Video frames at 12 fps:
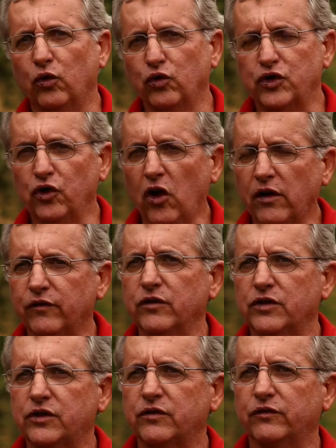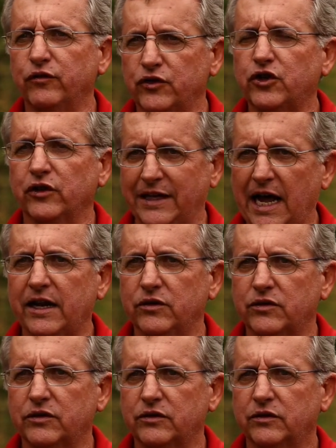Os novos
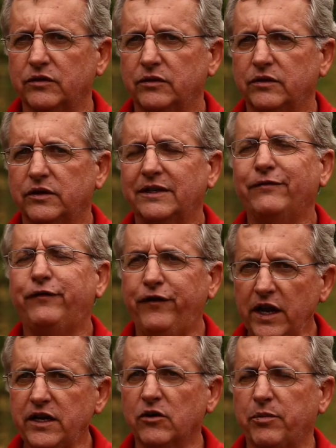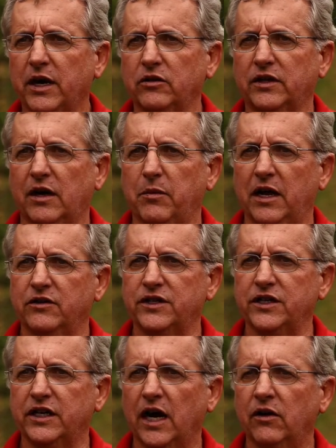funcionários venham para o trabalho
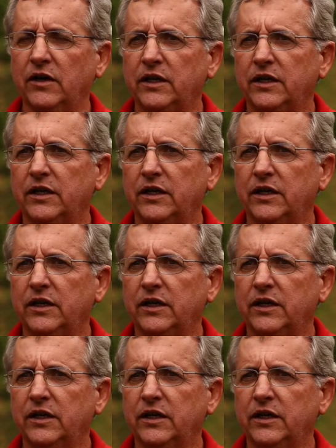sindical.